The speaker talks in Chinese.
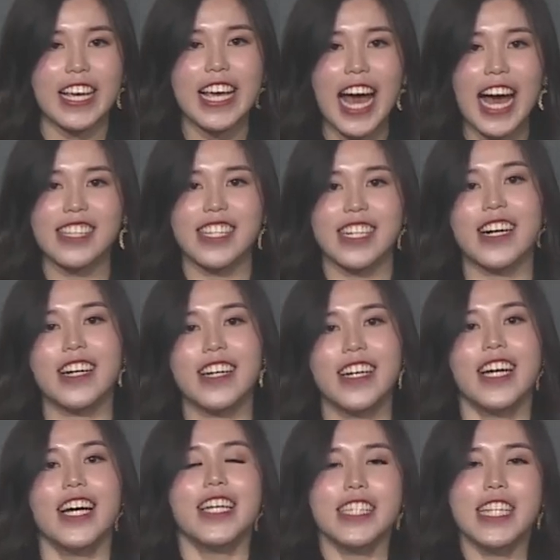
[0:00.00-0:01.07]
样的。
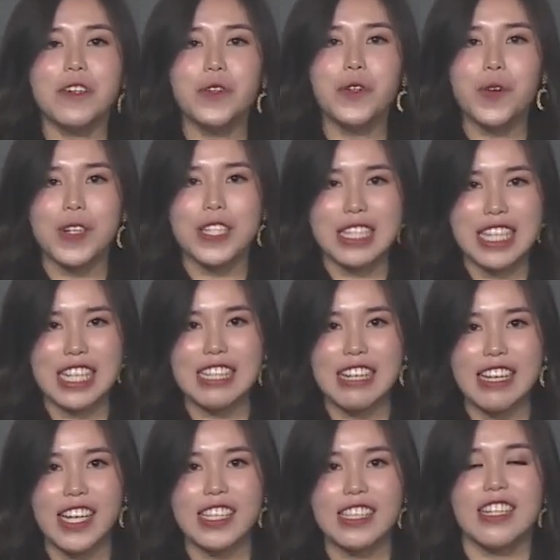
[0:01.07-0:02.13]
那如果今
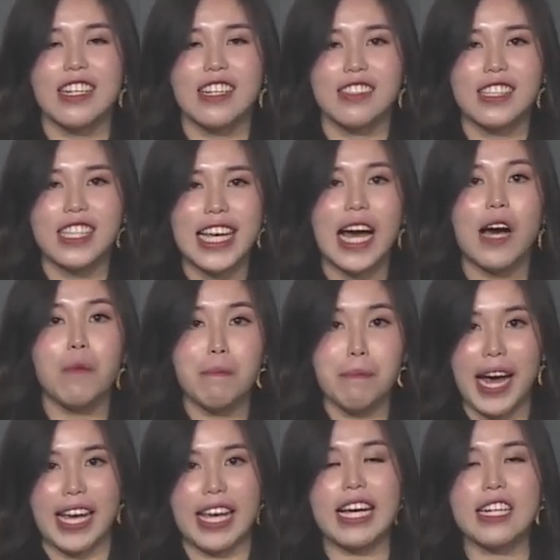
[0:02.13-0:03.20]
天你要
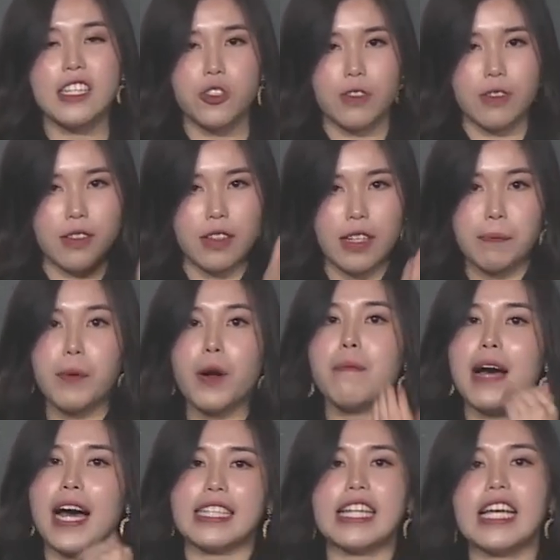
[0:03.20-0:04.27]
买一个
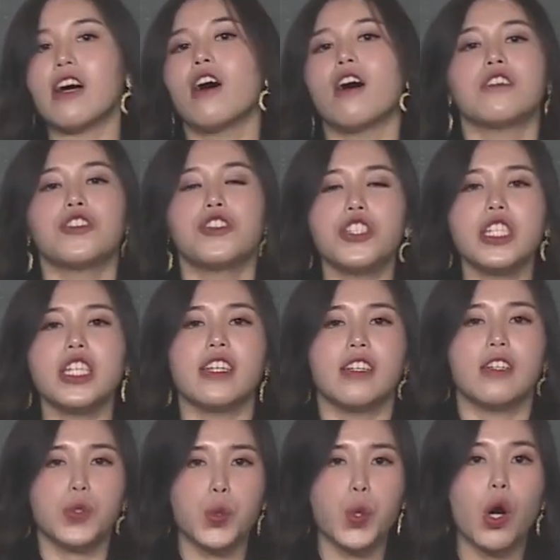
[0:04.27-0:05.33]
probiotic 哦，是
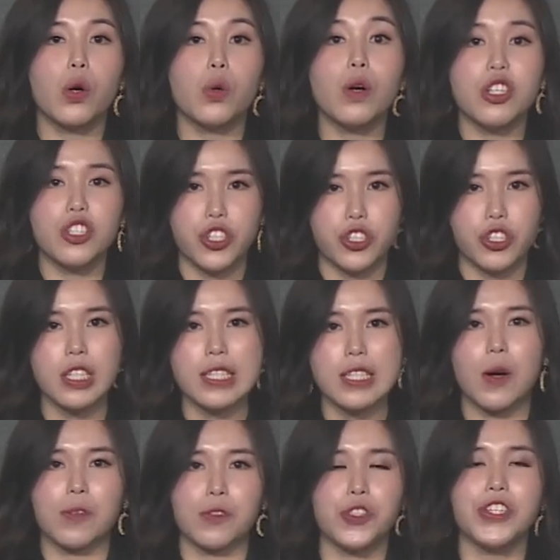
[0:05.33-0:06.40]
多过十
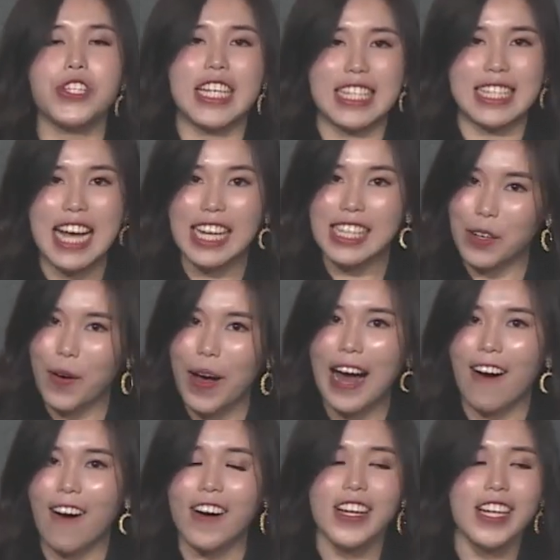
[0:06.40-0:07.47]
种菌以上的话
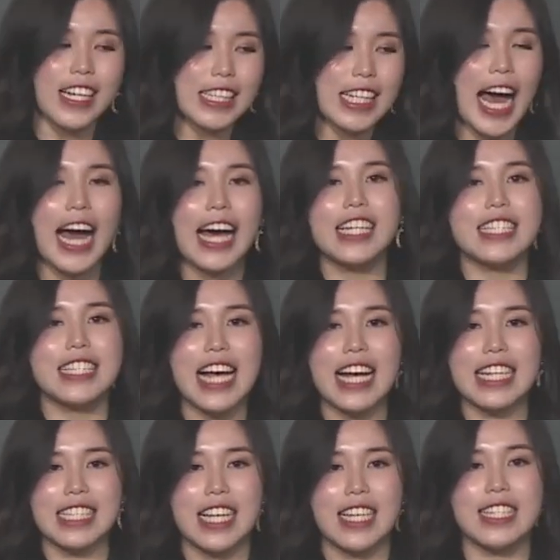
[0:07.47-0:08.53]
哦，它的价
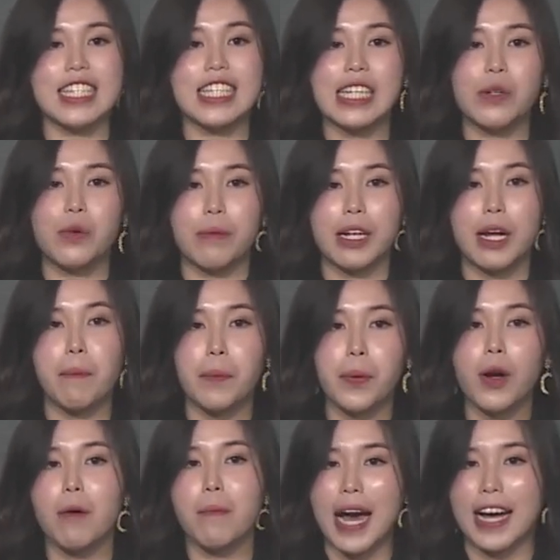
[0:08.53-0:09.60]
钱是跟我们的
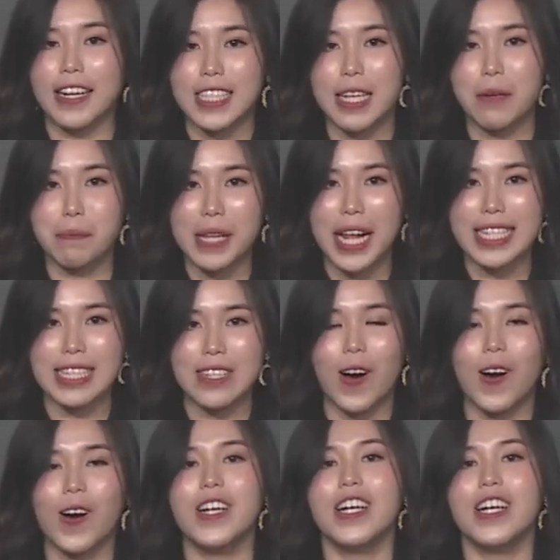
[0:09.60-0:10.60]
probiotic plus 哦，